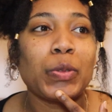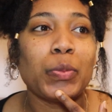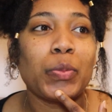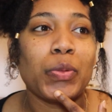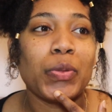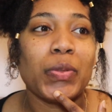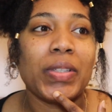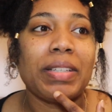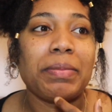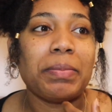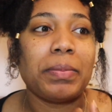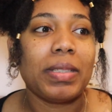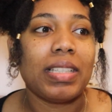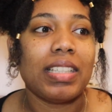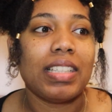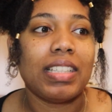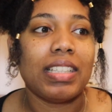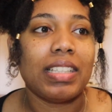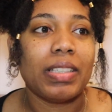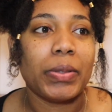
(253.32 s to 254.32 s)
tu peux
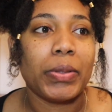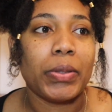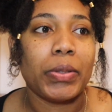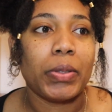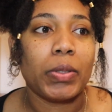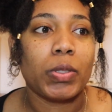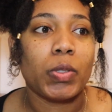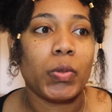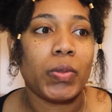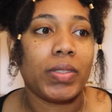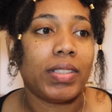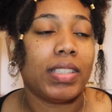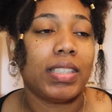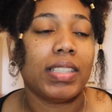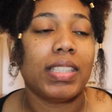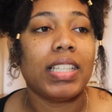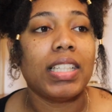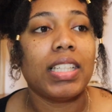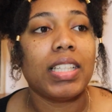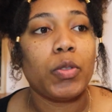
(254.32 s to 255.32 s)
aimer euh,
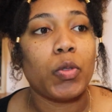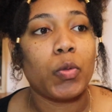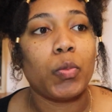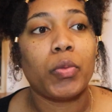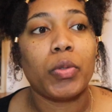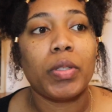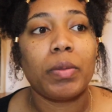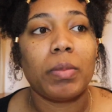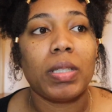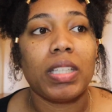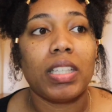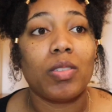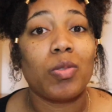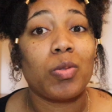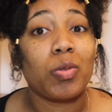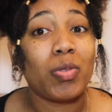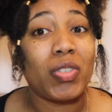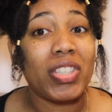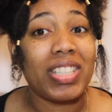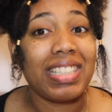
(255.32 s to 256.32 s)
cuisiner, tu peux
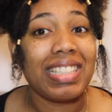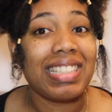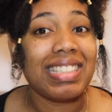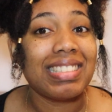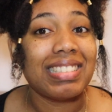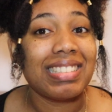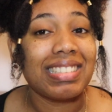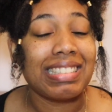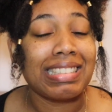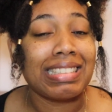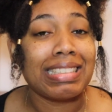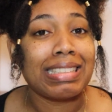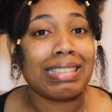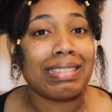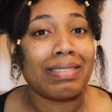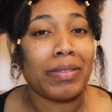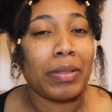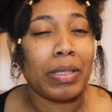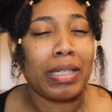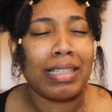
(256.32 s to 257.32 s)
aimer ton chien.
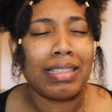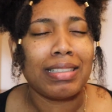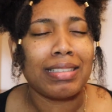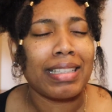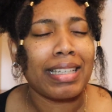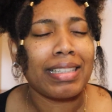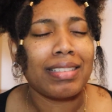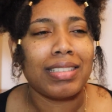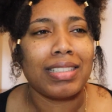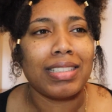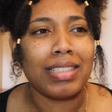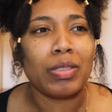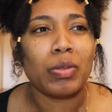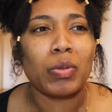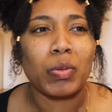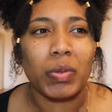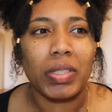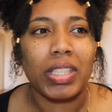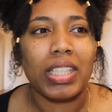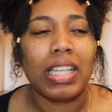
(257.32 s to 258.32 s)
Voilà, ça
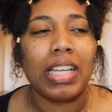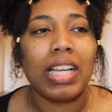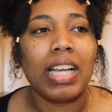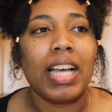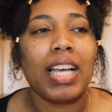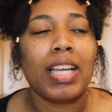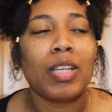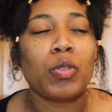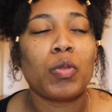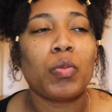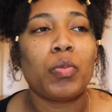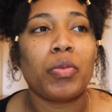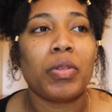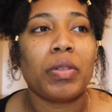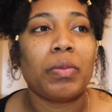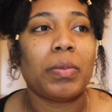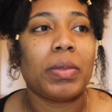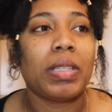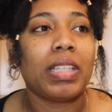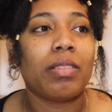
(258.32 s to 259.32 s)
existe, oui. Tu
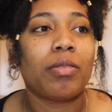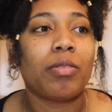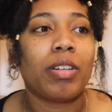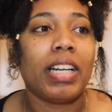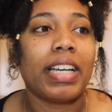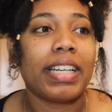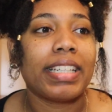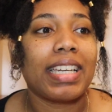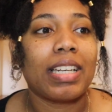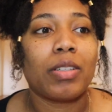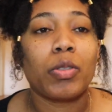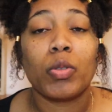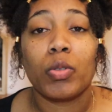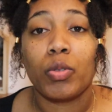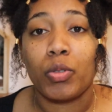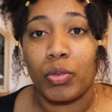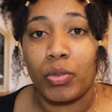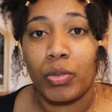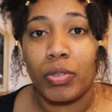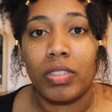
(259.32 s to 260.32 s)
peux aimer, voilà,
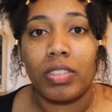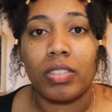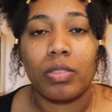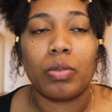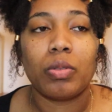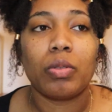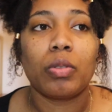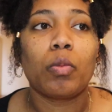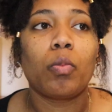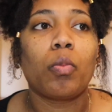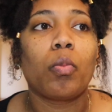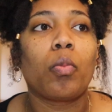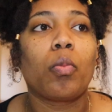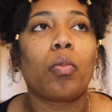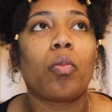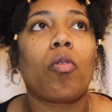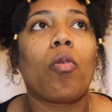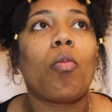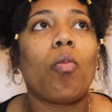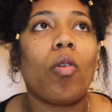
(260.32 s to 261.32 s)
quelque chose. Donc,
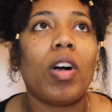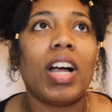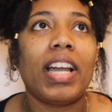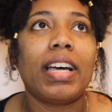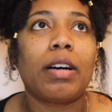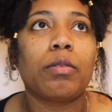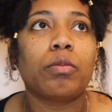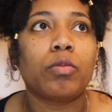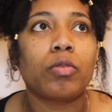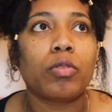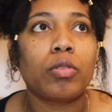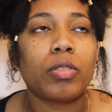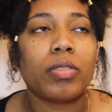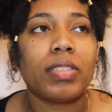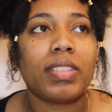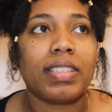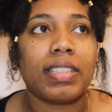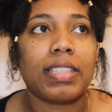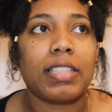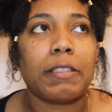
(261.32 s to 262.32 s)
pour moi,
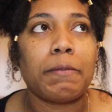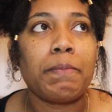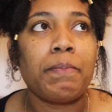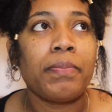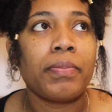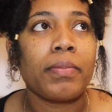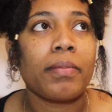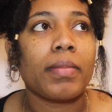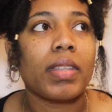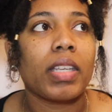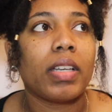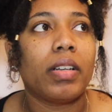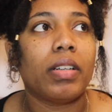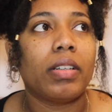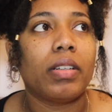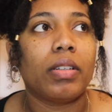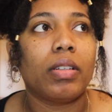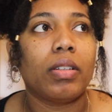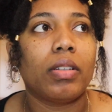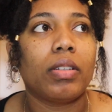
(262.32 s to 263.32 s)
l'amour, c'est
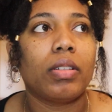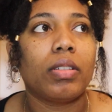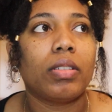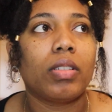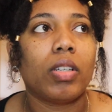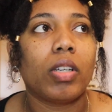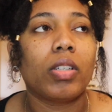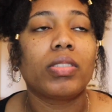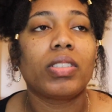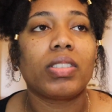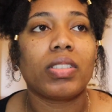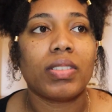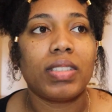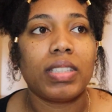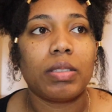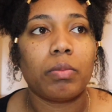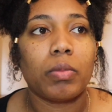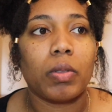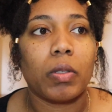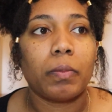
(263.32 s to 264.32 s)
un
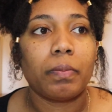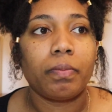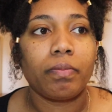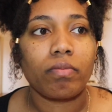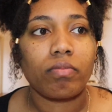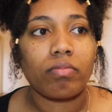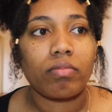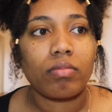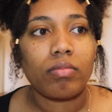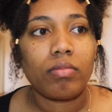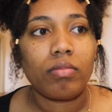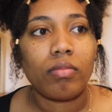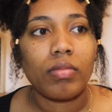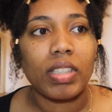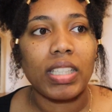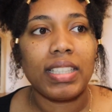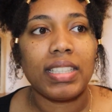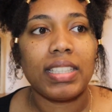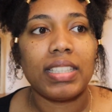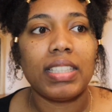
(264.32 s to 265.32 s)
sentiment
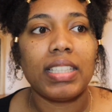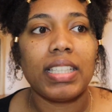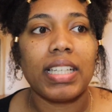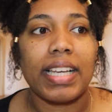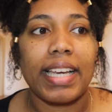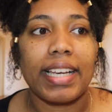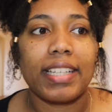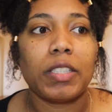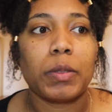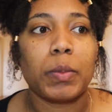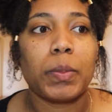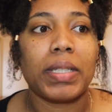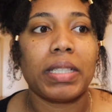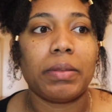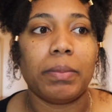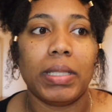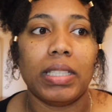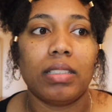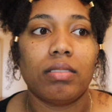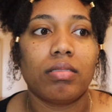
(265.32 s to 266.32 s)
qui est
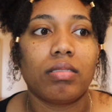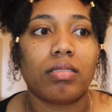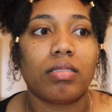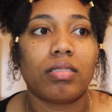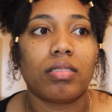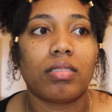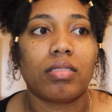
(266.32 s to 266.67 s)
exprimé.